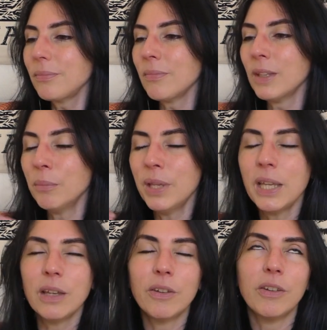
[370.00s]

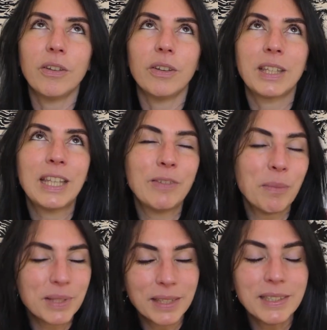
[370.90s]
mais euh, qui va
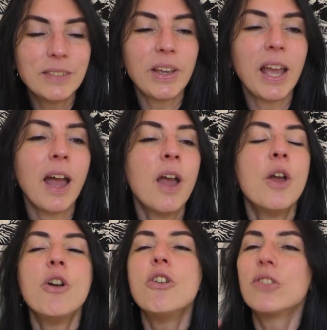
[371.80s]
me satisfaire,
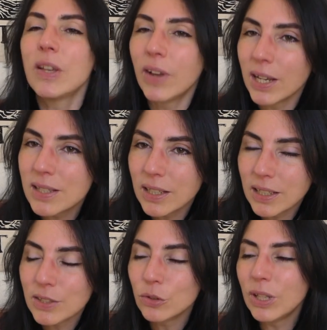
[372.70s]
ça va rester
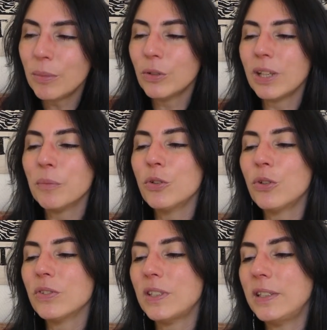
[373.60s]
raisonnable en termes de
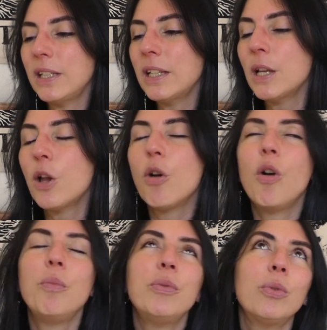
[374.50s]
quantité,
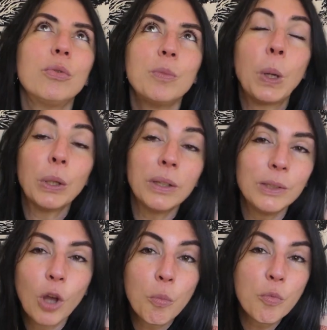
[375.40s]
euh, plutôt que de prendre un
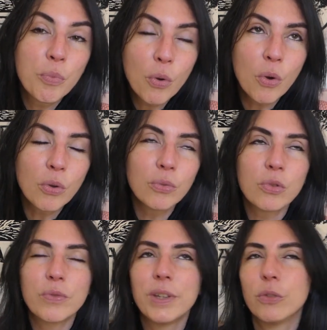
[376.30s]
énorme pot que
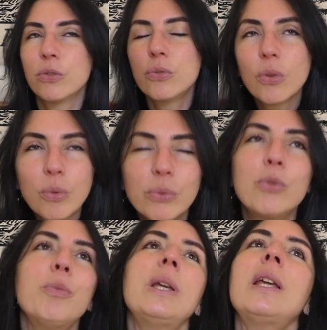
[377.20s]
je vais en
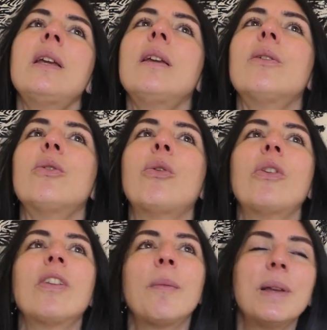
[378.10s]
surconsommer, euh,
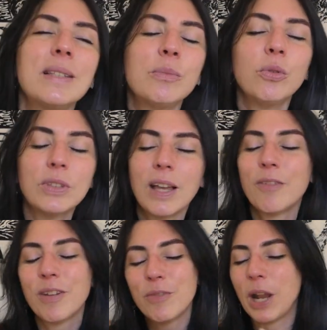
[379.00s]
ce sera pas si bon que ça,
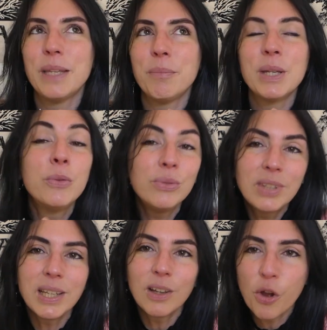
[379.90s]
enfin voilà. Mais
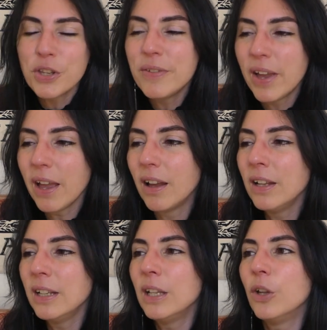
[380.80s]
goûter en hiver
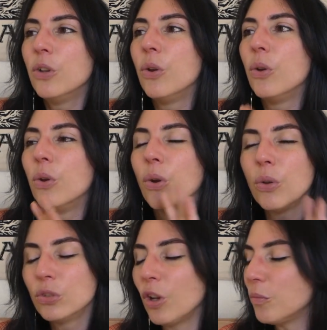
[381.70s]
euh,
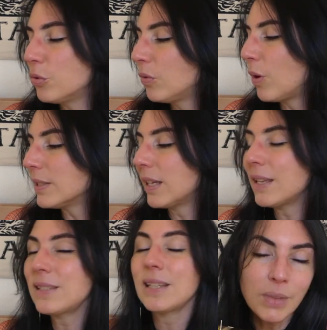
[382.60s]
ressemble souvent à
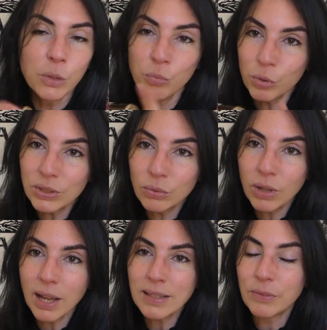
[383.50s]
ça, c'est une boisson
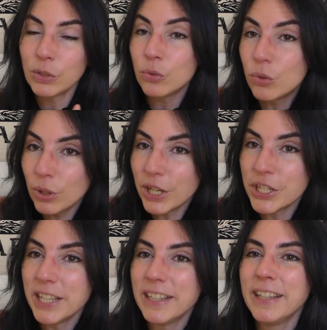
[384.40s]
grasse avec du
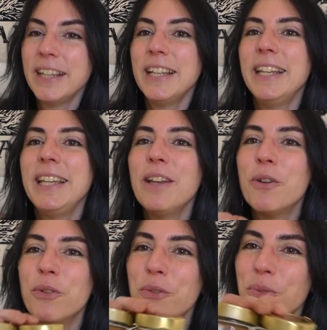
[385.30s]
collagène et
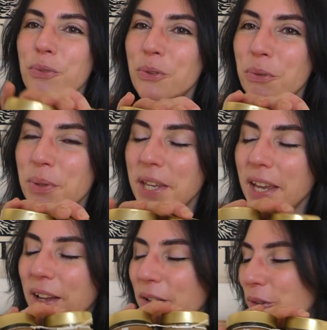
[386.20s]
une ou deux
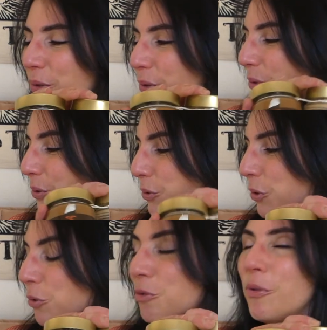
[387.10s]
cuillères de ce
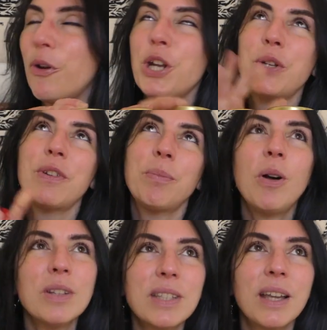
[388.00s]
genre de beurre. Je vais
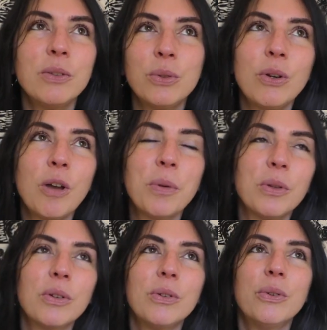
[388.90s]
prendre ça dehors
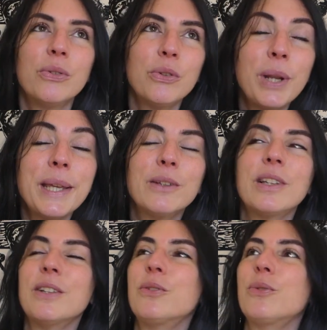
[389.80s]
pendant que le soleil est en
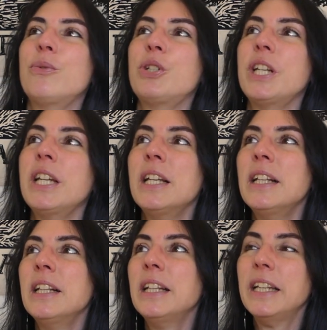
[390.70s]
train de se coucher
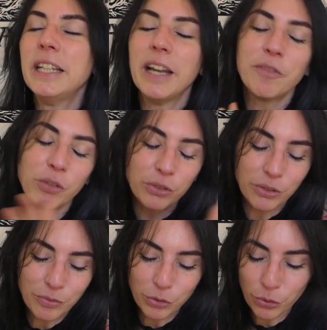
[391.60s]
et avant de,
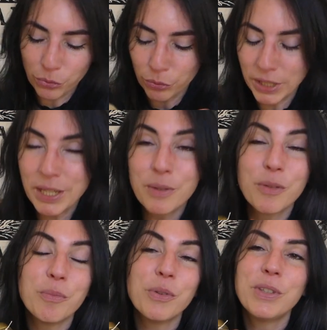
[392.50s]
avant de retourner
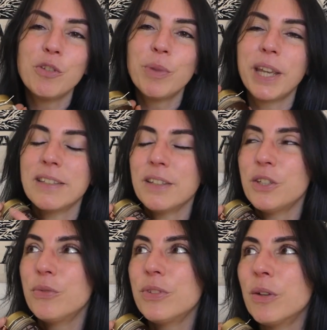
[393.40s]
bosser au magasin
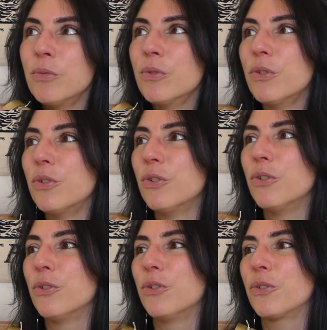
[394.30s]
et je vous avoue
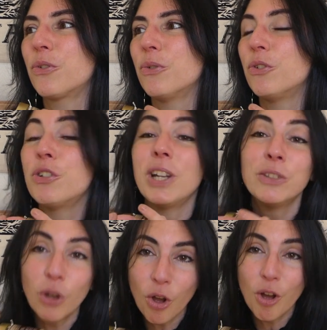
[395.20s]
que, que
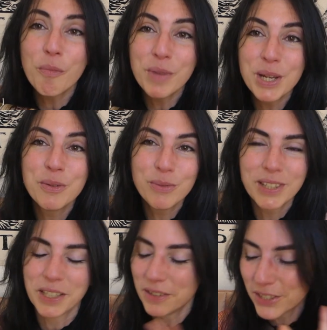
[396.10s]
j'adore, mes
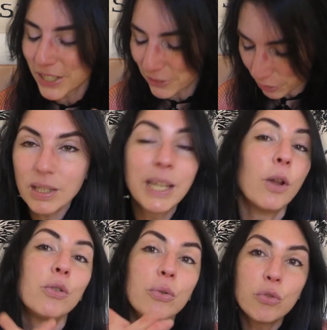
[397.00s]
goûter, j'adore.
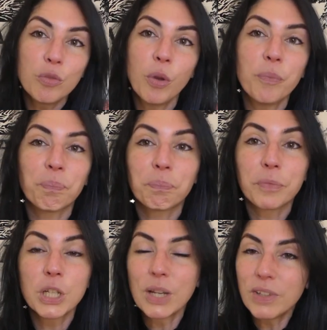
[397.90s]
alors justement,
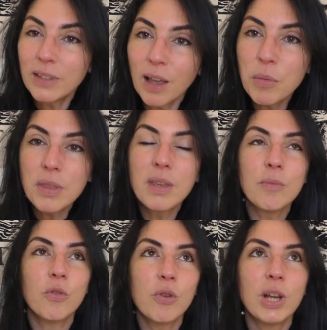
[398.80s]
j'avais
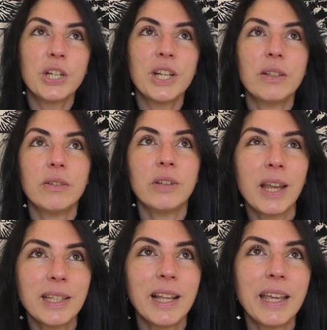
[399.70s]
terminé mon collagène
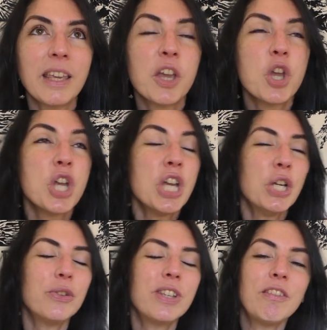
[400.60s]
Great Lake.
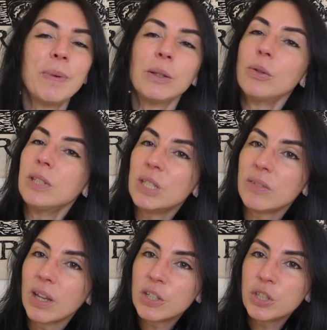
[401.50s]
Je savais pas trop si
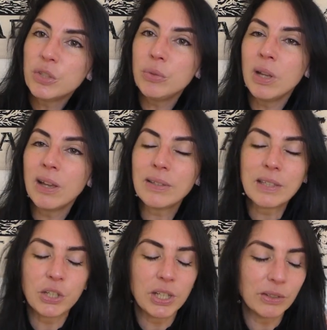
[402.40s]
j'avais racheté celui-là,
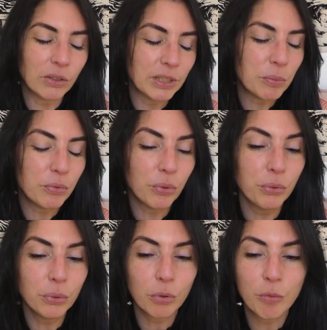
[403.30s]
si j'allais tenter plutôt
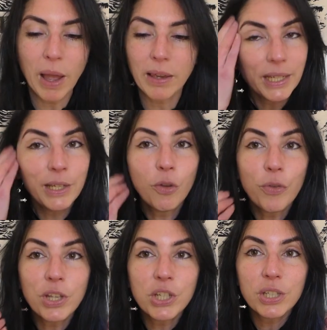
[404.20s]
une autre marque. Et en
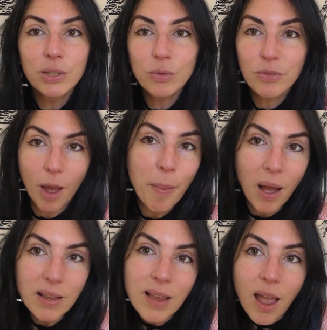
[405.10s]
fait, j'ai découvert
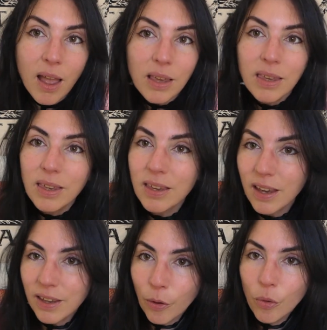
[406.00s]
par hasard King
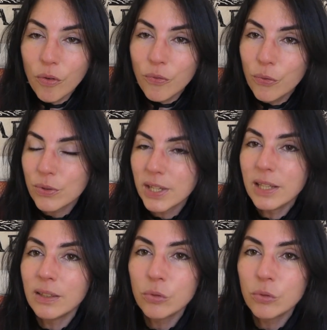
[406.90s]
cacao faisait du